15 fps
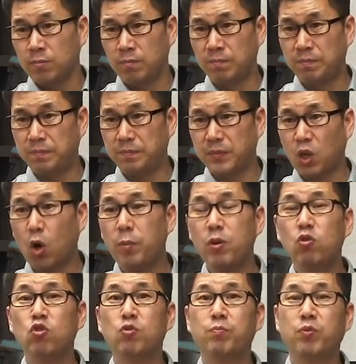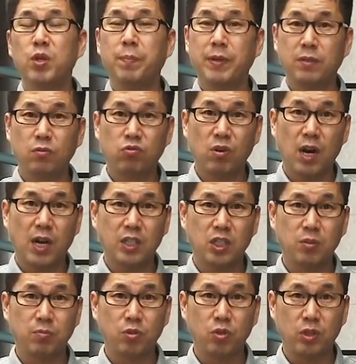음, 커미로금 프리패스
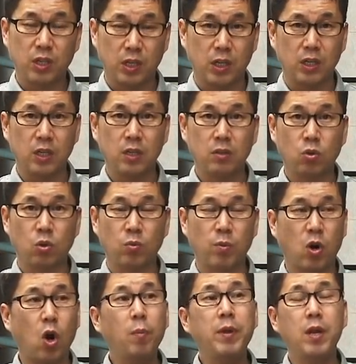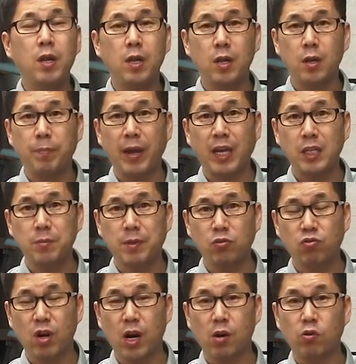수강하시는 분들 또는 뭐 커밀 패키지만
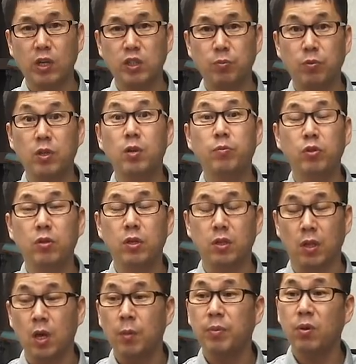수강하고 계신 분들 이런 분들은